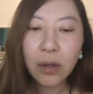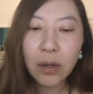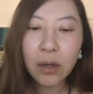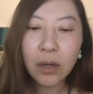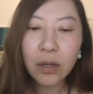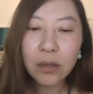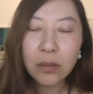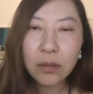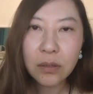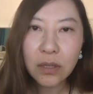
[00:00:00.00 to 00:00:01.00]
呃，
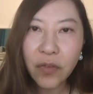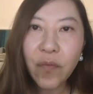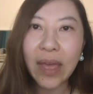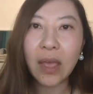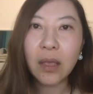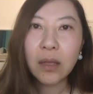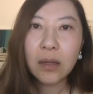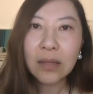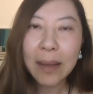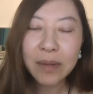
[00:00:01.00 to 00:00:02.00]
因为
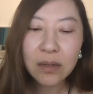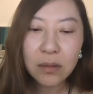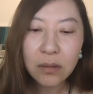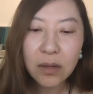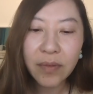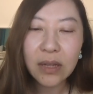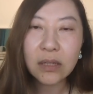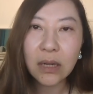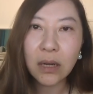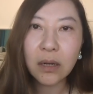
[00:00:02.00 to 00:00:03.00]
他们认为
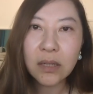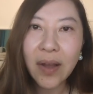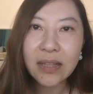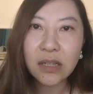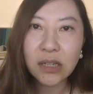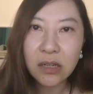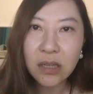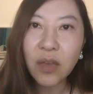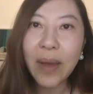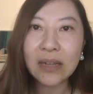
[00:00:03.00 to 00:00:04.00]
这个赵安吉是
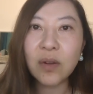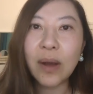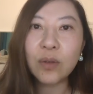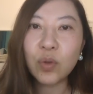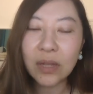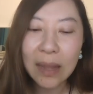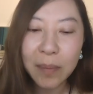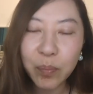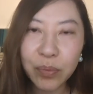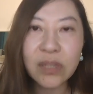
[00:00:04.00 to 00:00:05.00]
意外身亡，所以他
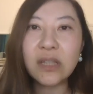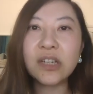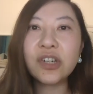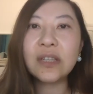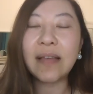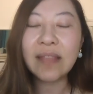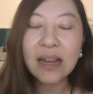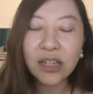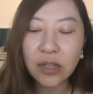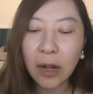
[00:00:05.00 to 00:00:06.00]
们不进行尸检。
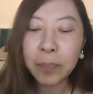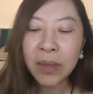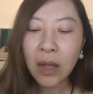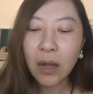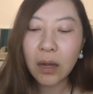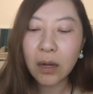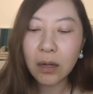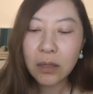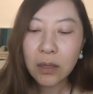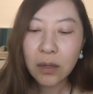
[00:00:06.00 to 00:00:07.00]
但是呢，呃。